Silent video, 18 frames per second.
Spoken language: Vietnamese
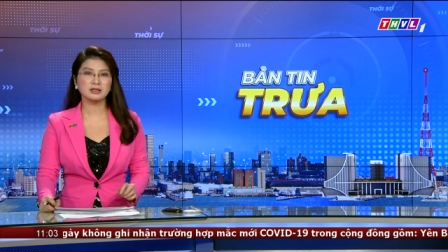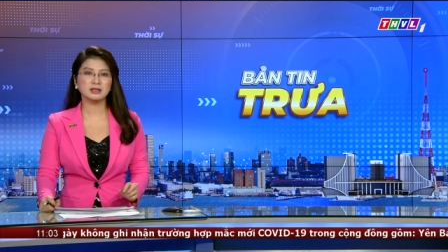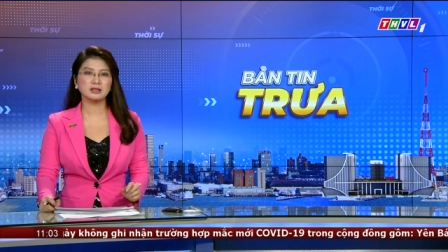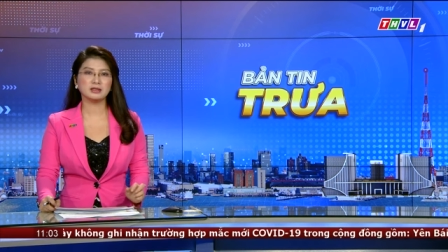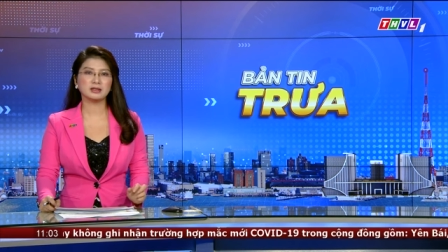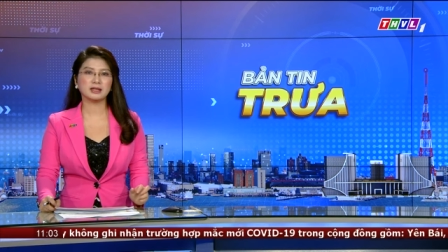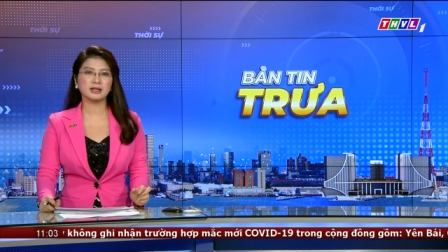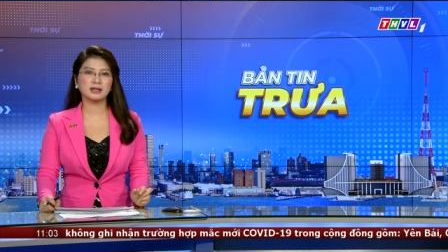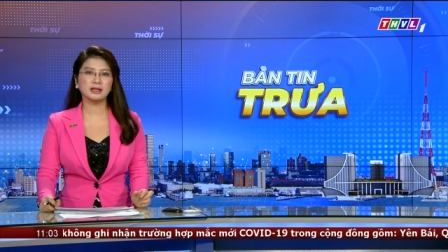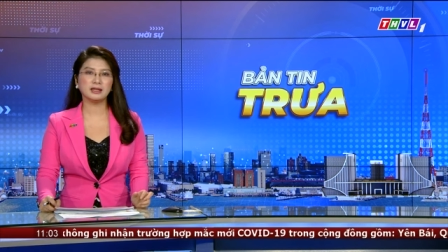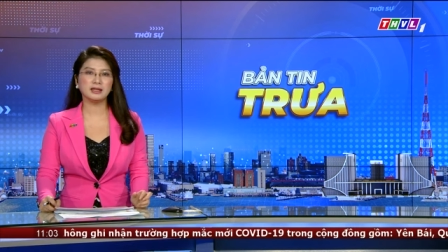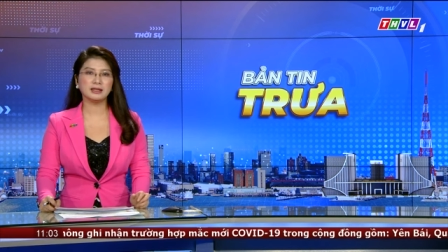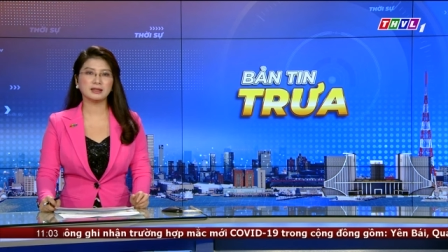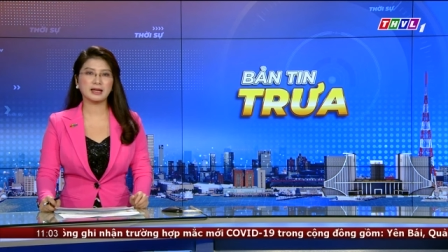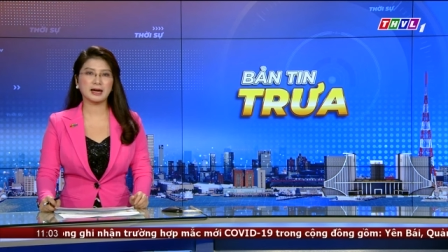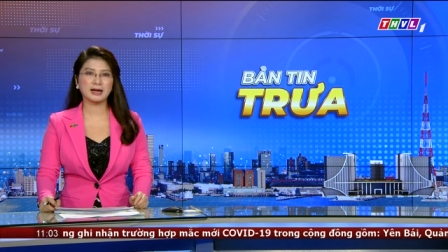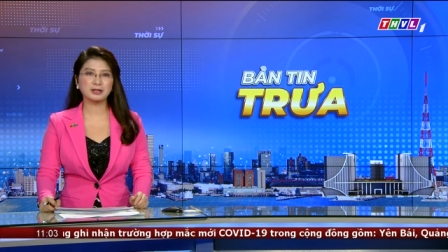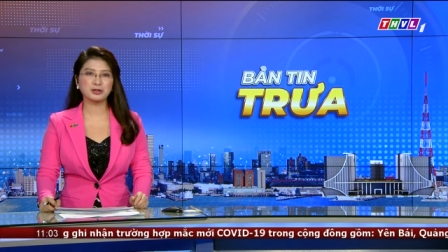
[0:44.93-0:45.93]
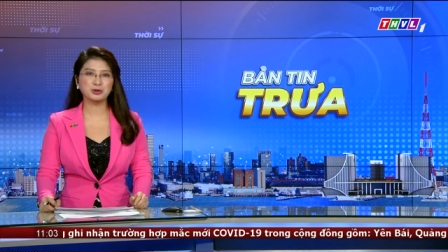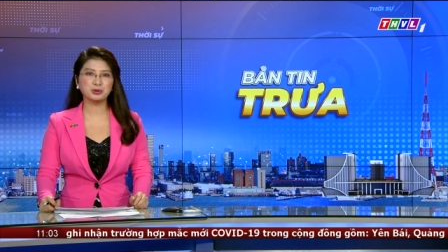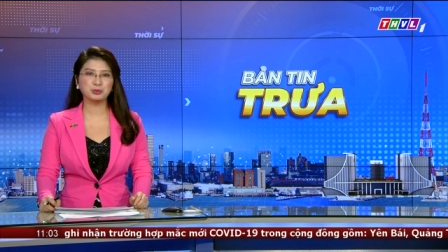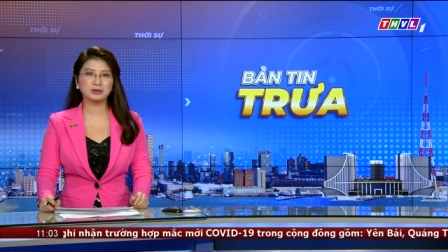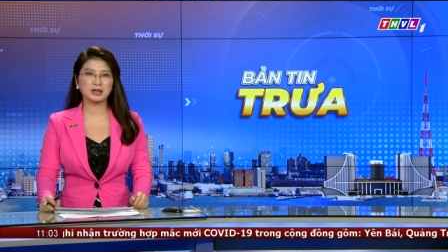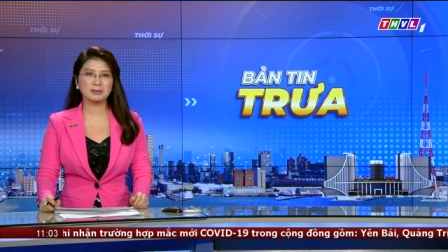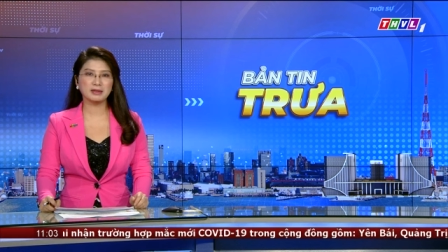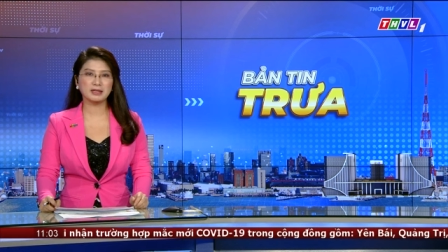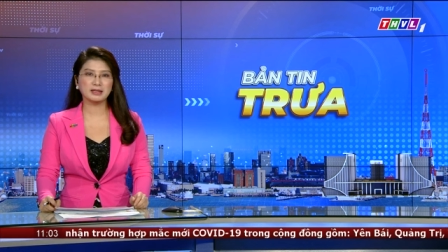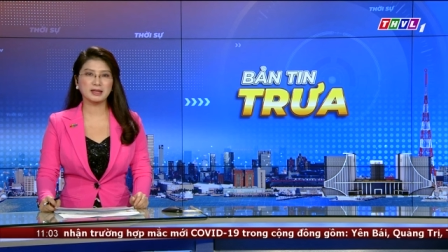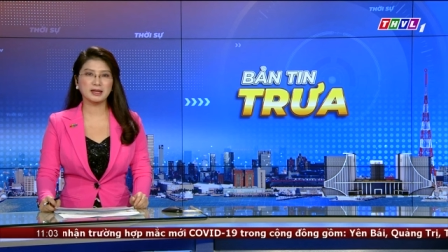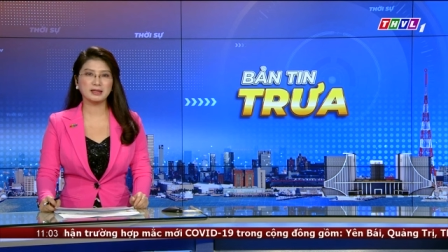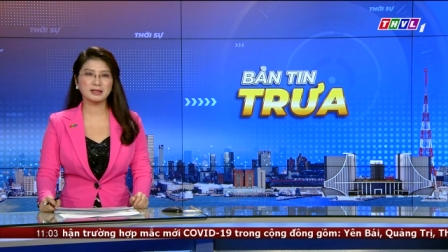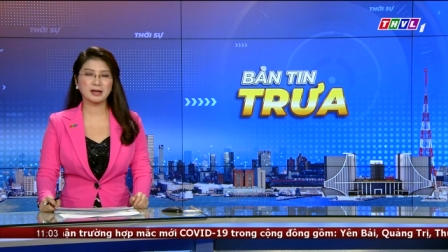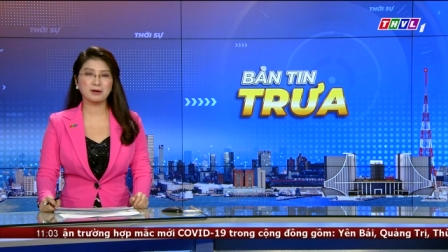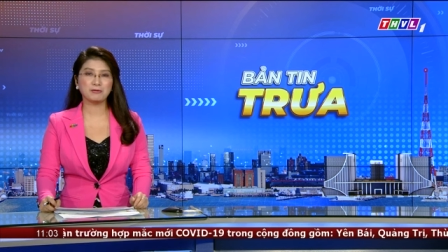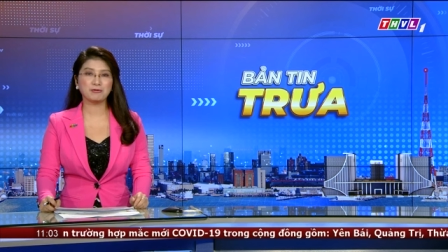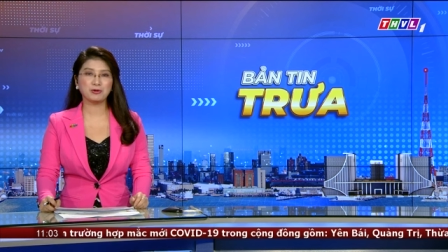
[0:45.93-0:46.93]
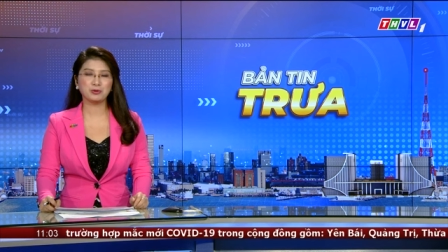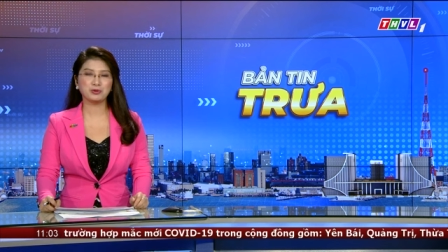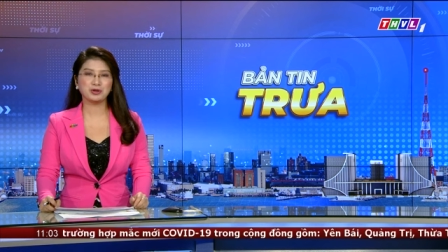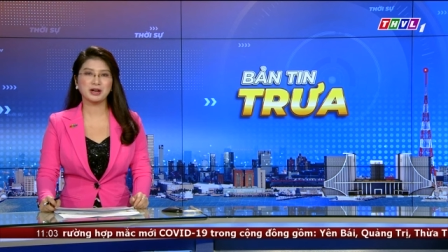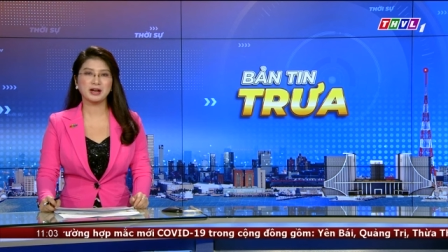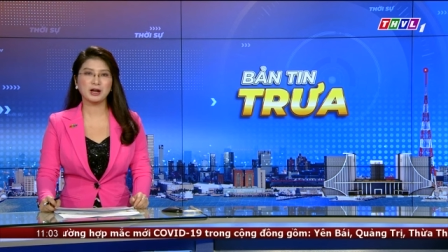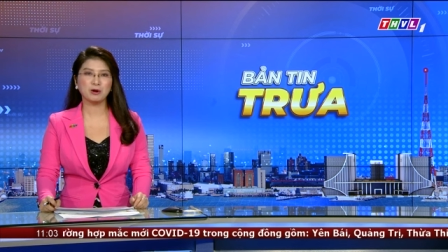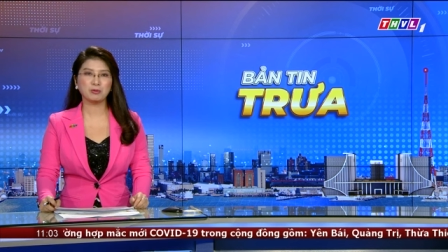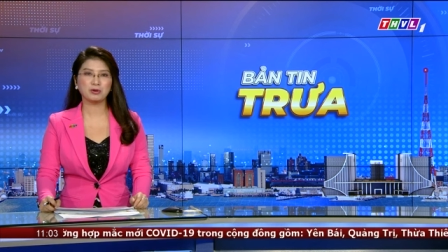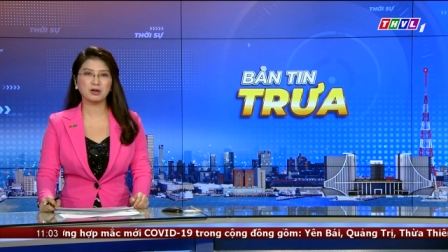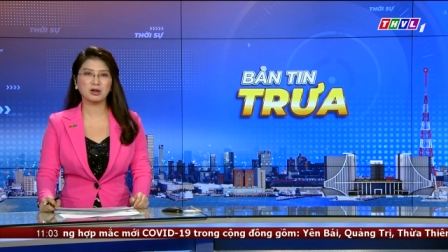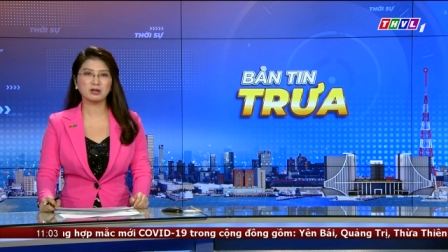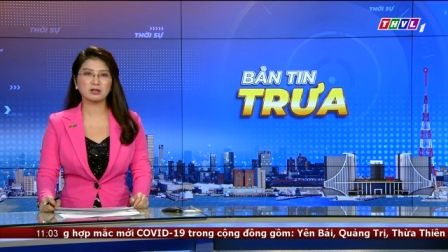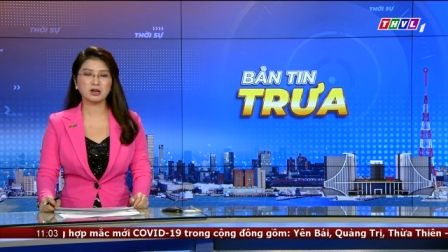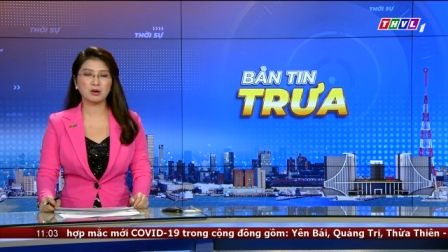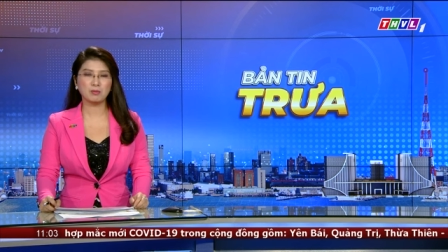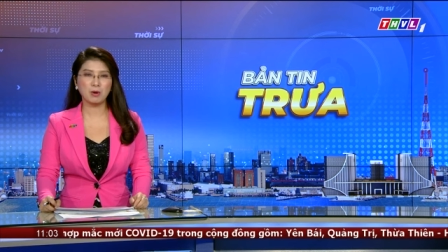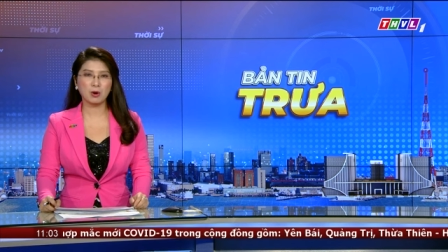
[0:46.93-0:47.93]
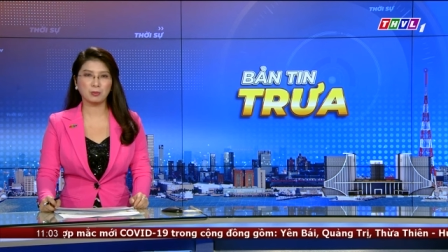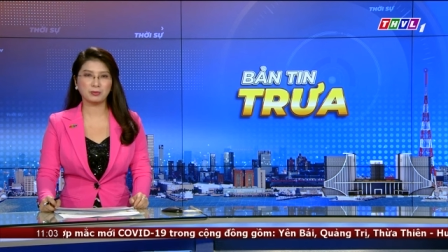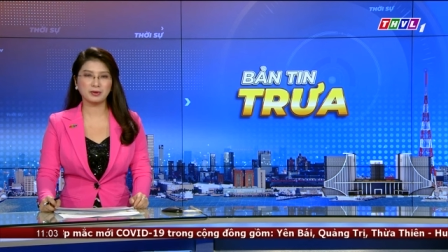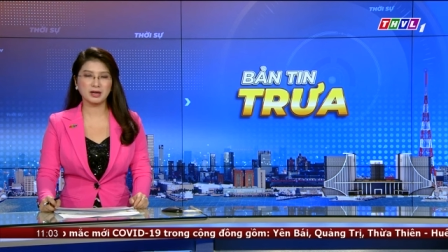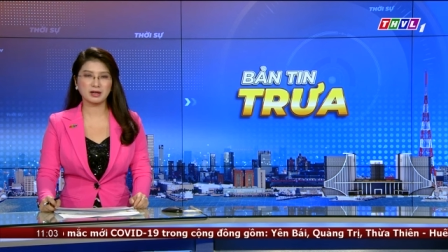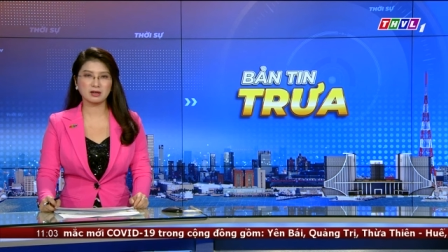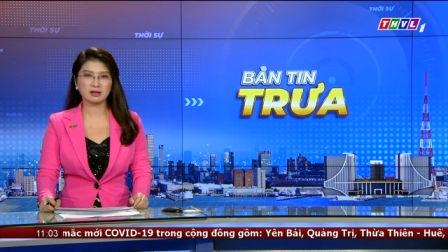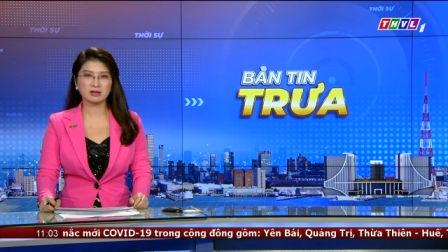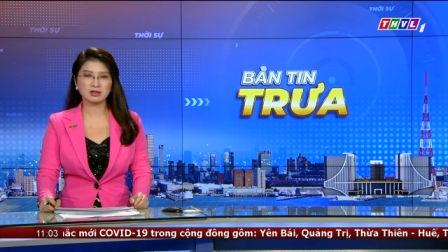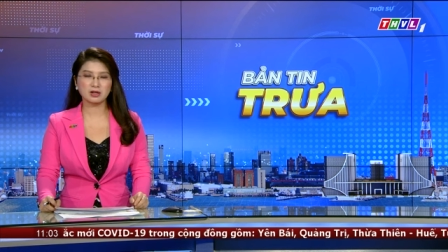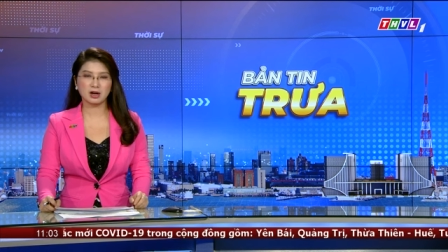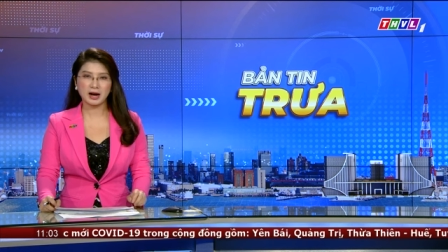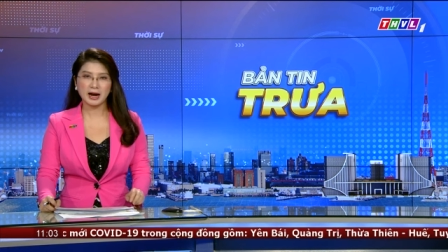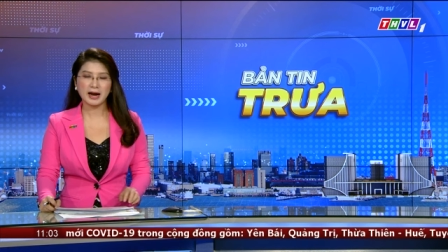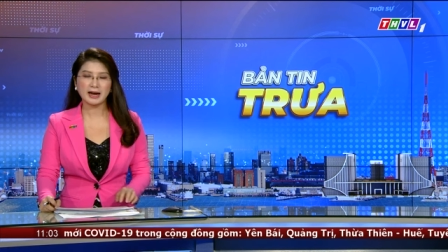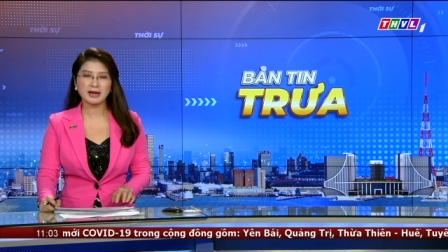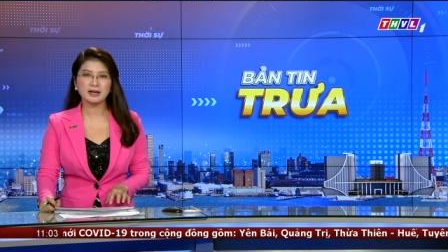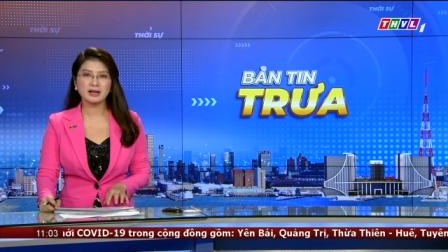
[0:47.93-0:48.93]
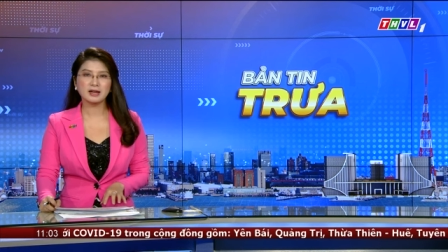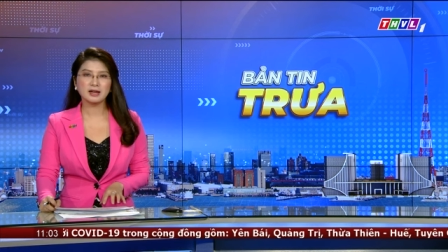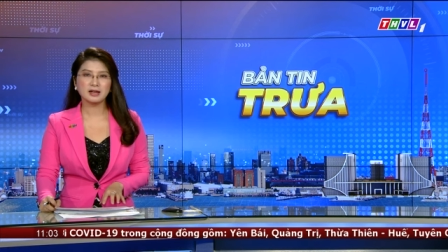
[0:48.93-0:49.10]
được cách ly tại Trung tâm Y tế thành phố Vĩnh Long cơ sở một và cơ sở hai.